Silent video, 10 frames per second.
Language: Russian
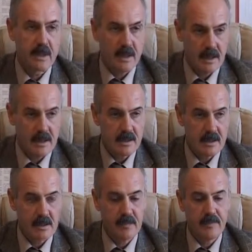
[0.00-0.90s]

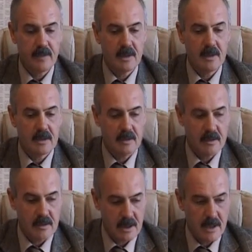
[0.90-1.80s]
количества э,
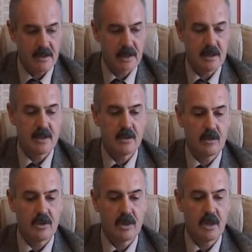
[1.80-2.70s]
членов казачьей
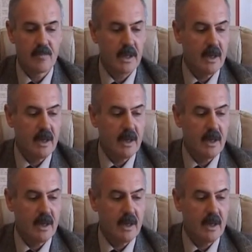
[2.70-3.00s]
дружины.